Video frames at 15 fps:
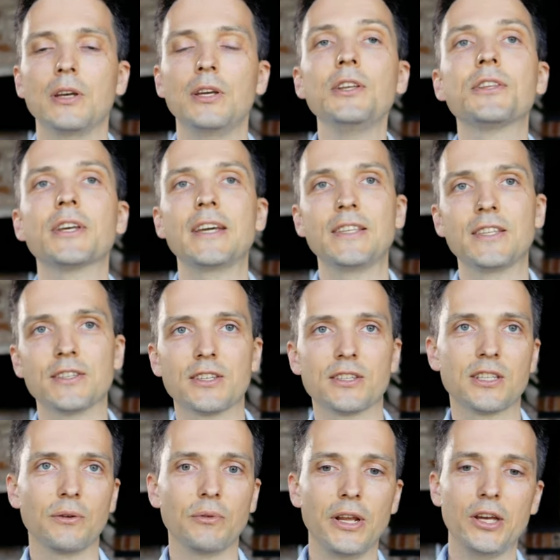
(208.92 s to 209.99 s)
И третья
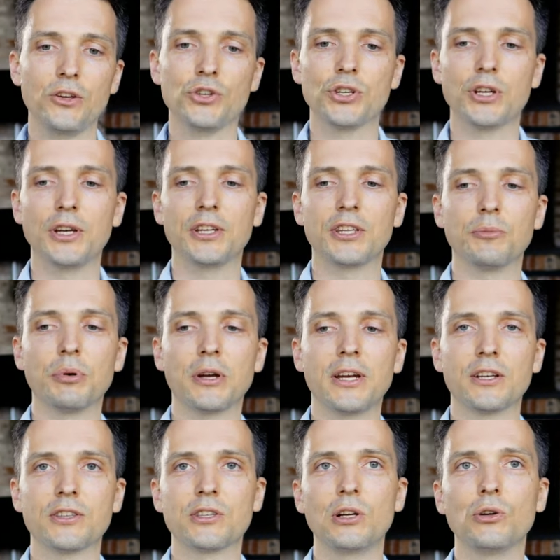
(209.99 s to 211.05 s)
составляющая – это
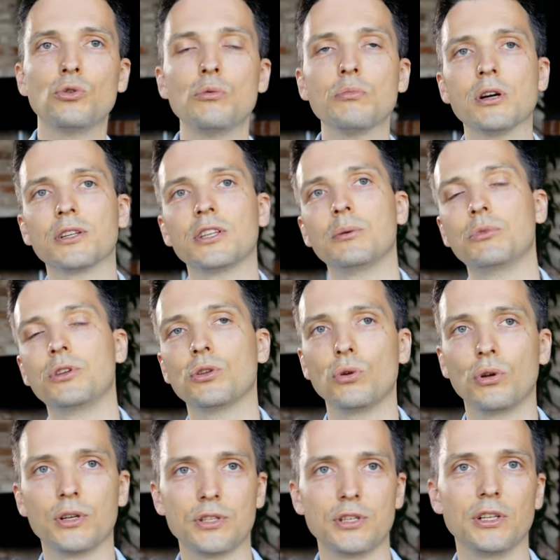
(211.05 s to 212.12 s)
проект целиком, когда мы не
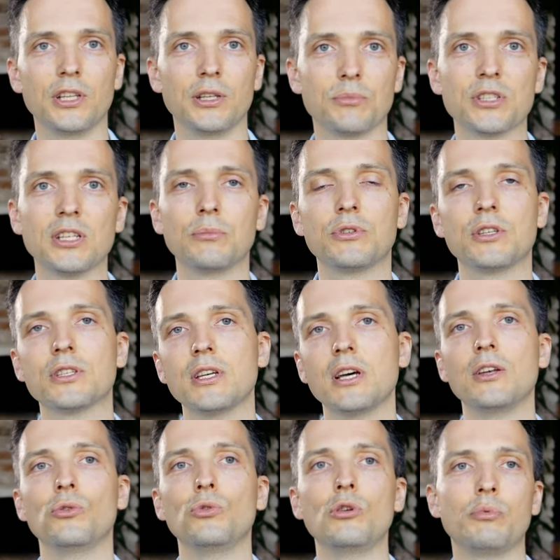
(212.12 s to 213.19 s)
только делаем сам
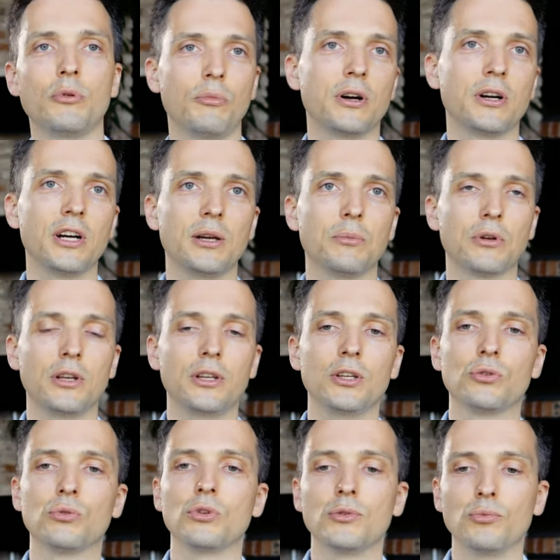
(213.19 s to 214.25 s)
дизайн, но и помогаем
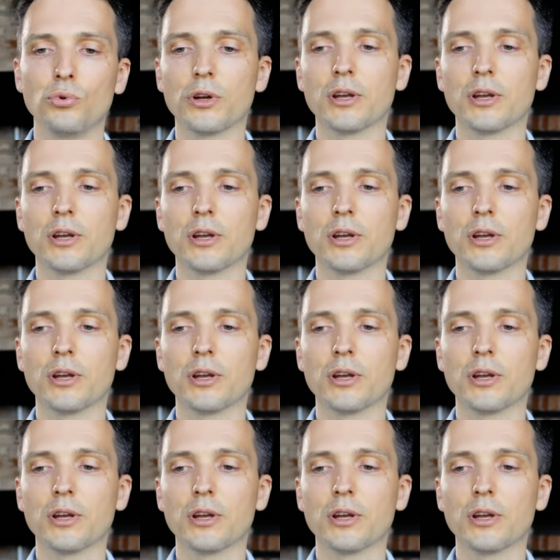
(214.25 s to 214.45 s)
клиенту его